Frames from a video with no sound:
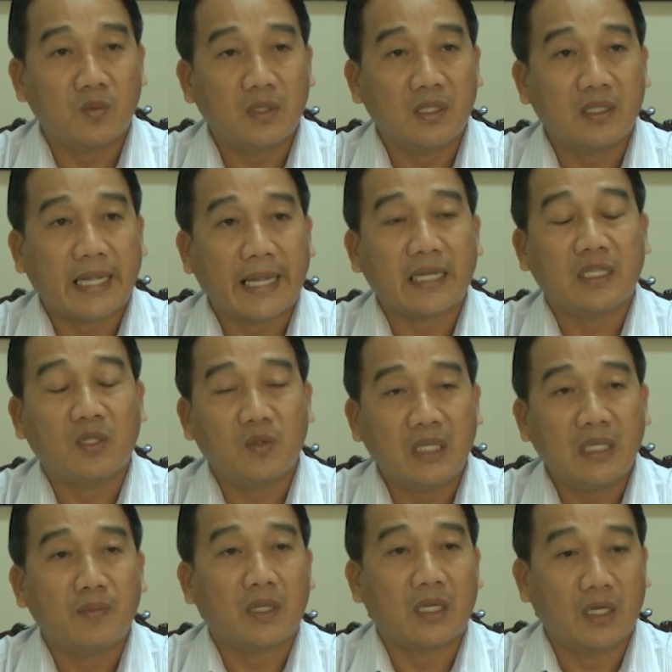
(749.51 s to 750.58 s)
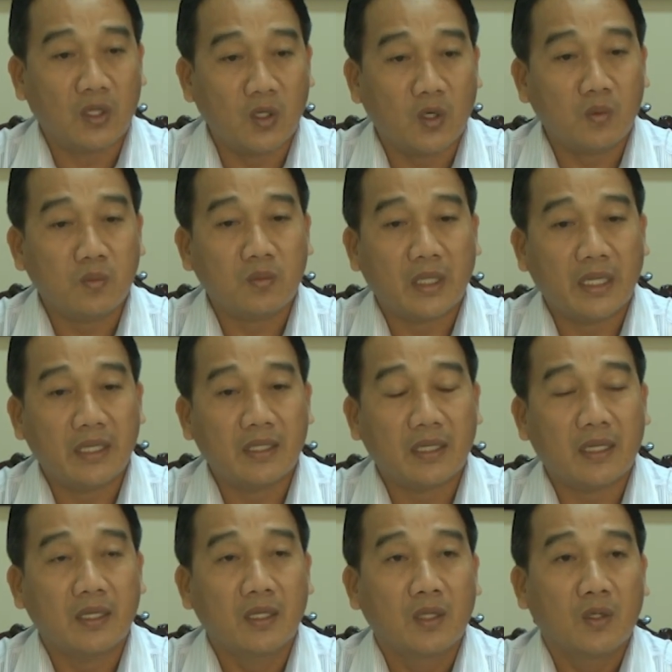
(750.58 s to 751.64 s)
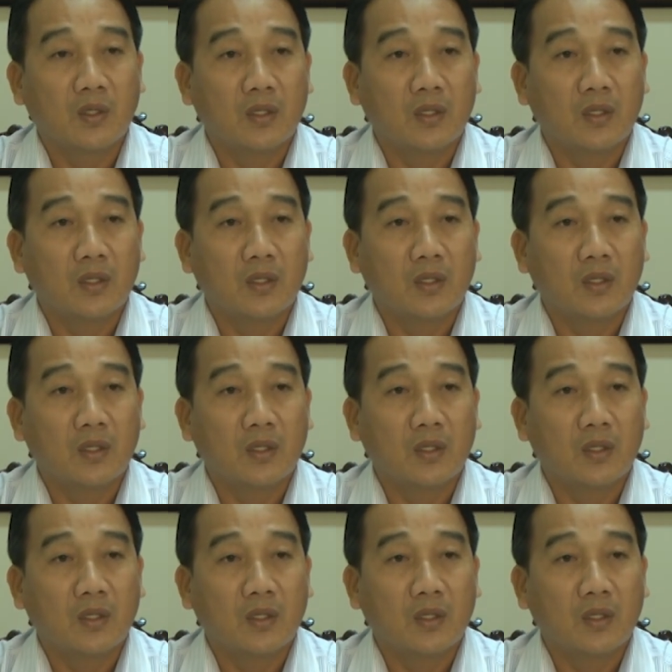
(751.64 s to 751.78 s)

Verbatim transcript: cũng như các tiêu chí mà cần vốn để à,